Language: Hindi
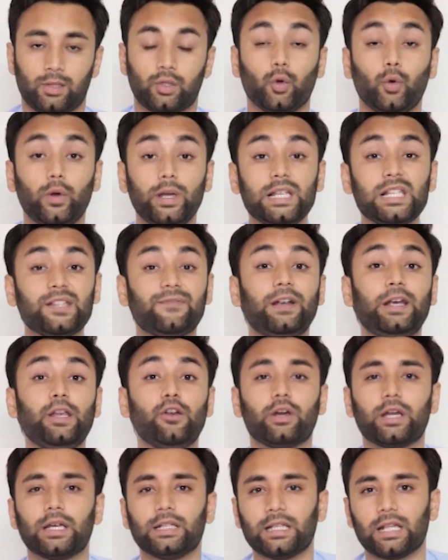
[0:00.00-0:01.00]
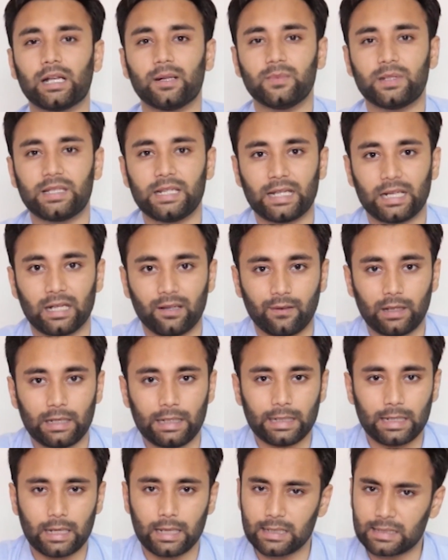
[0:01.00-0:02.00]
सो so, इस वीडियो के अंदर हम सीखने वाले
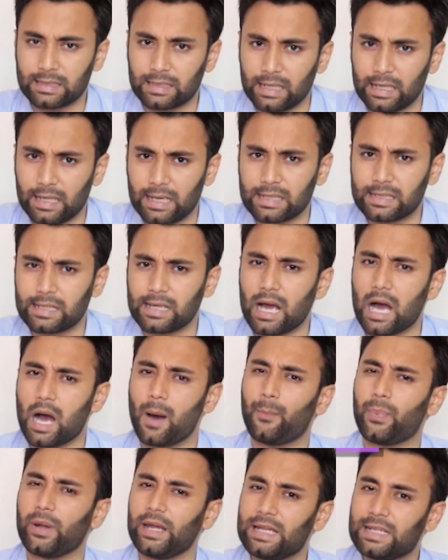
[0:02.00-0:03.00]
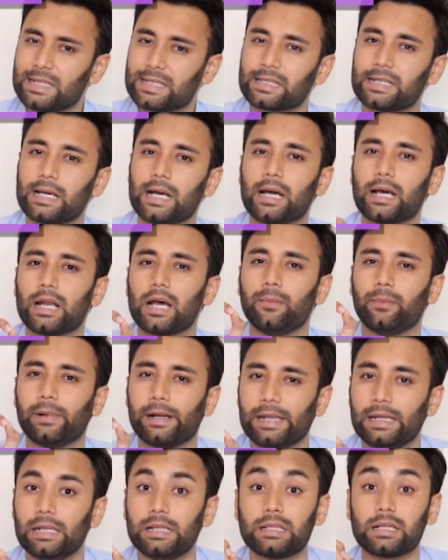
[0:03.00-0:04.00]
हैं कि किस तरीके से आप इंस्टाग्राम
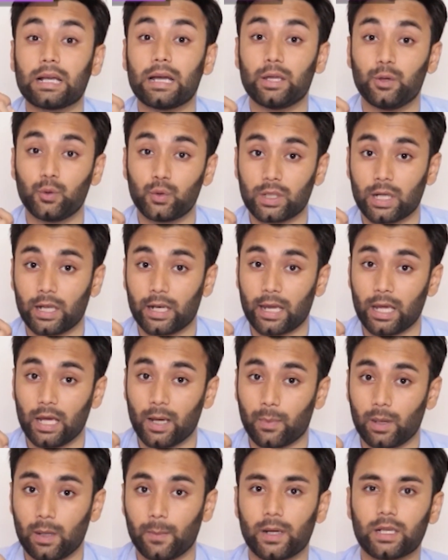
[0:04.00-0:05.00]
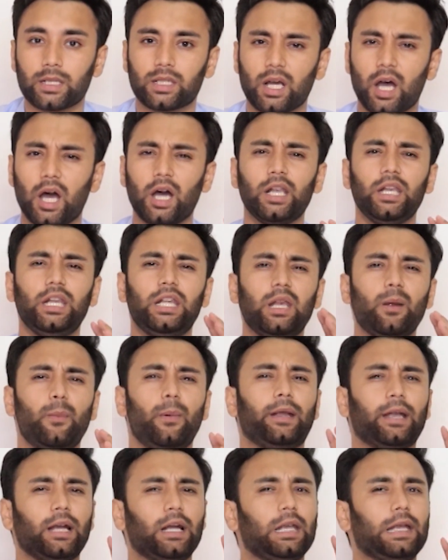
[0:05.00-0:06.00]
रील्स का यूज करके अपने पास
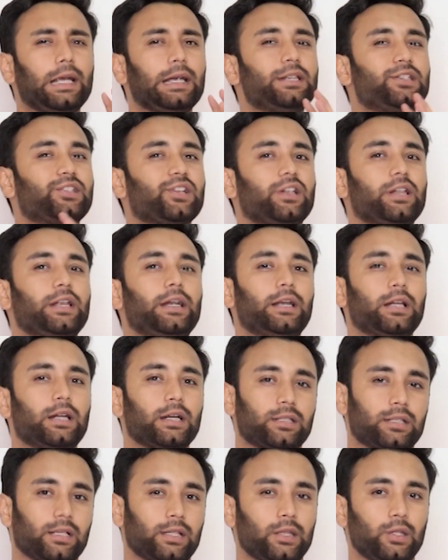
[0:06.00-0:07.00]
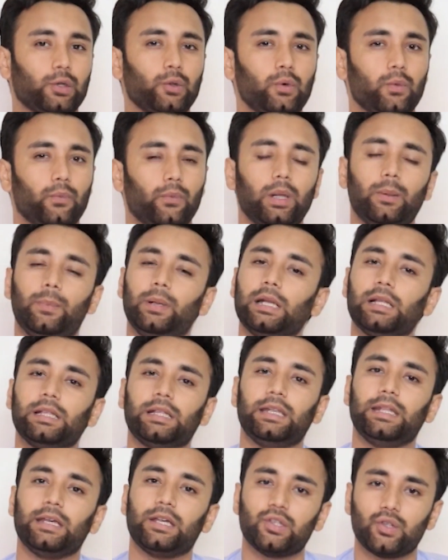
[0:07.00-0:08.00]
अनलिमिटेड लीड जनरेट कर सकते हो वेल well, बिना
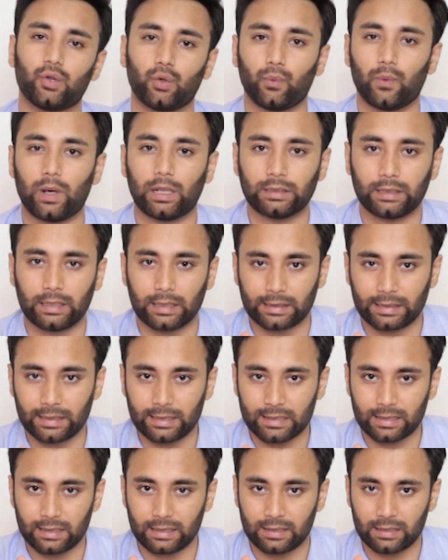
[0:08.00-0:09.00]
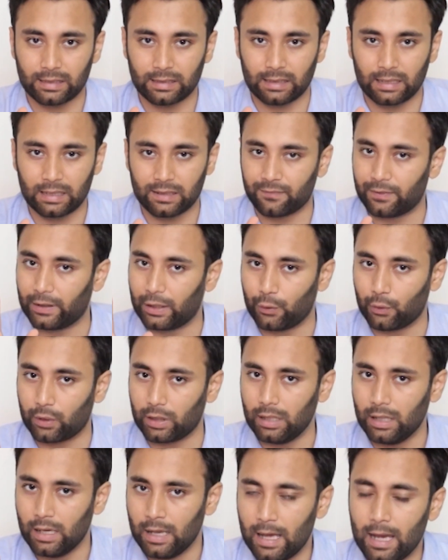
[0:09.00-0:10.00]
देरी के शुरुआत करते हैं सीधे सीधे इस वीडियो
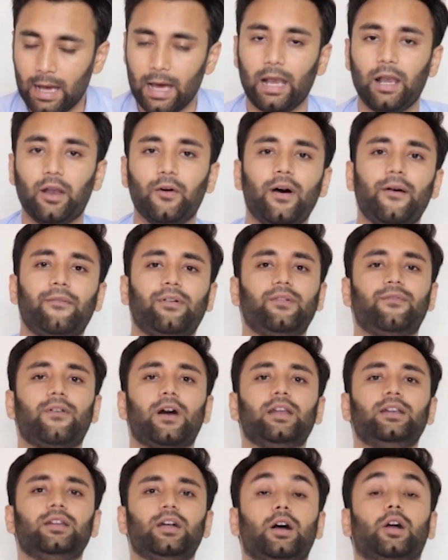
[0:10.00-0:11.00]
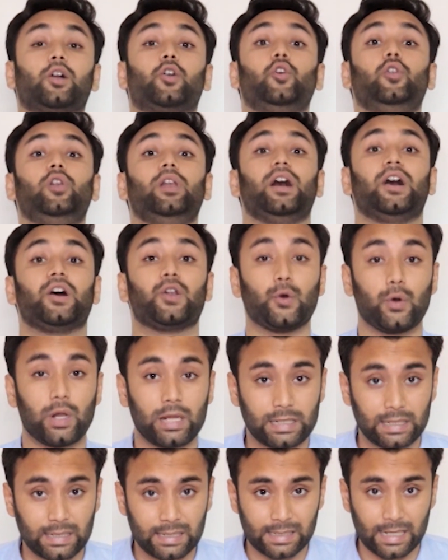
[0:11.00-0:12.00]
की हेलो एवरीवन अकुल अरोड़ा
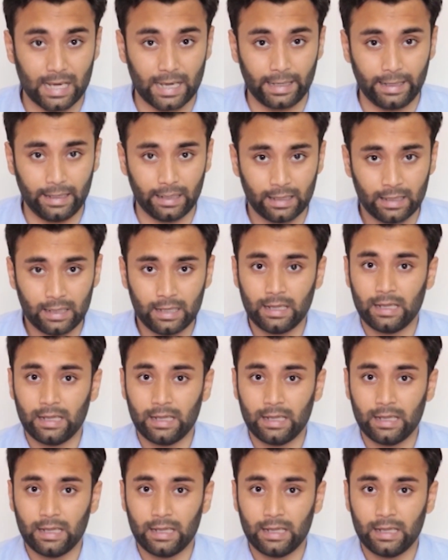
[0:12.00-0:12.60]
दिस साइड